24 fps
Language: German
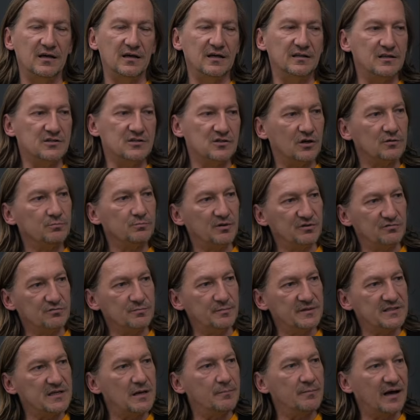Das hat was
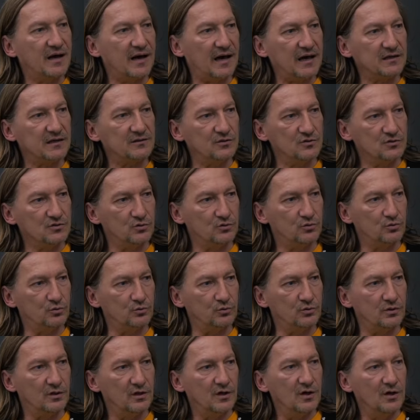mit seinem Charakter zu
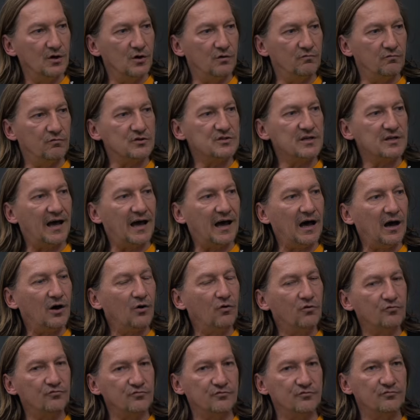tun. Und was ja auch
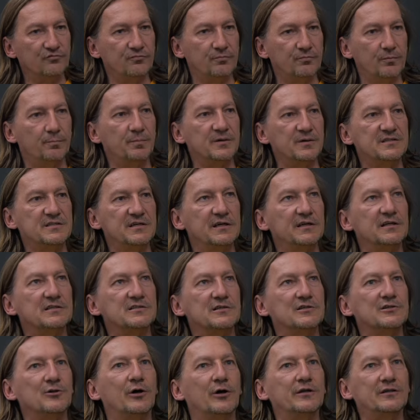oft passiert,
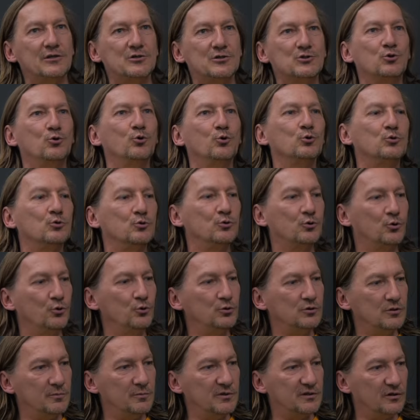ist, dass Leute es gut und
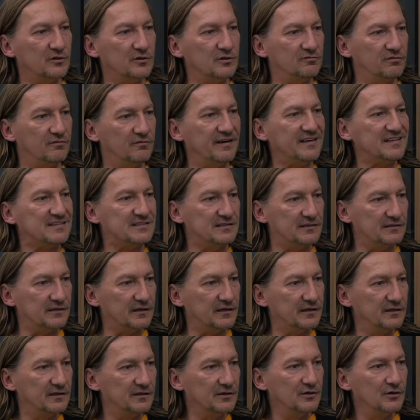Güte miteinander verwechseln.
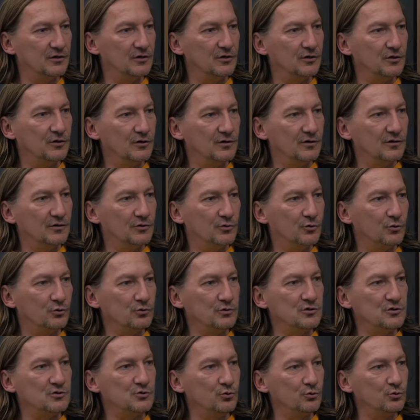Hm.
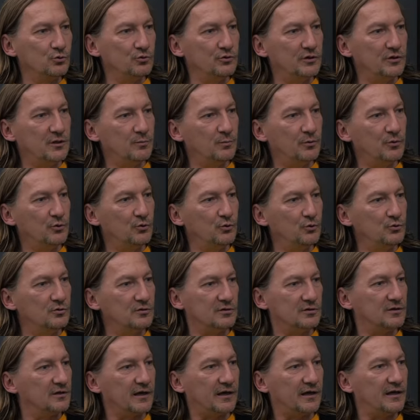Gott ist gut und ich bin
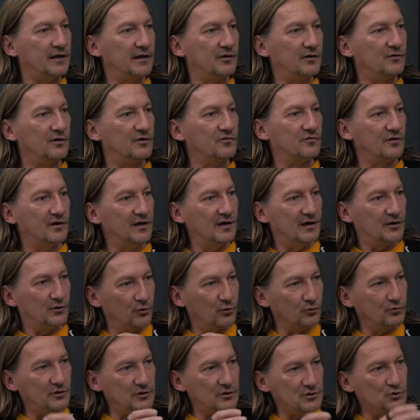Güter oder keine Ahnung. Also
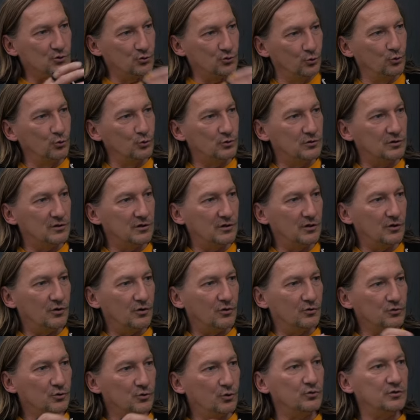Gott ist gut
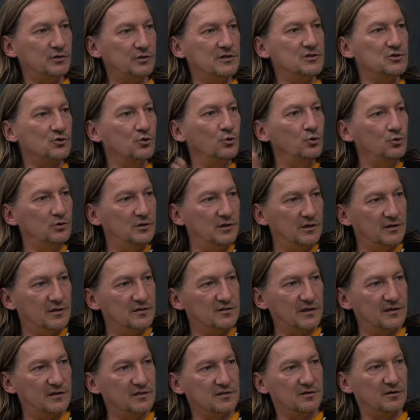und Gott ist gütig.
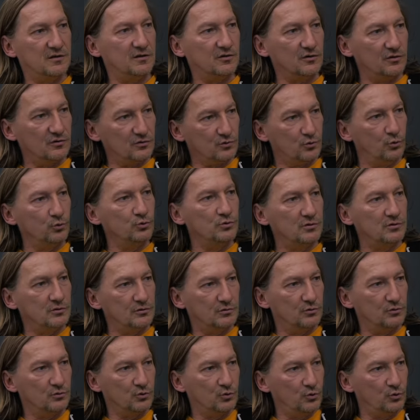Sind mhm. Gut
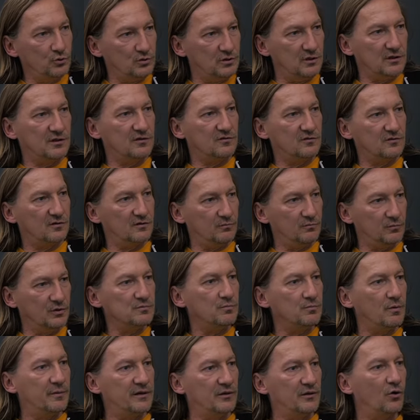und gütig muss
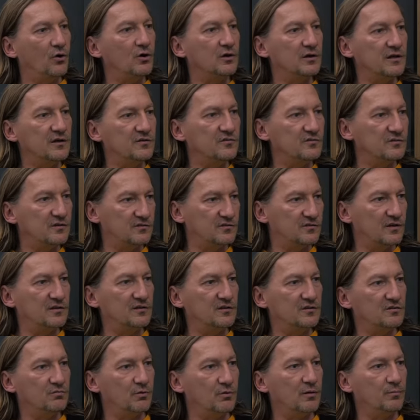man mal nachlesen, das mhm. sind
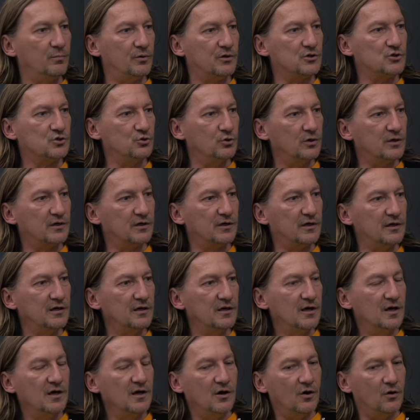hm. zwei paar Schurch, gell?
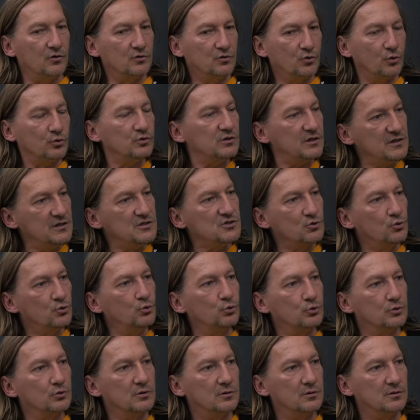Hm. Und Gott ist
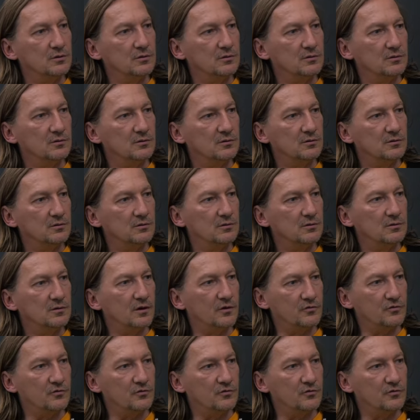gut. Mhm.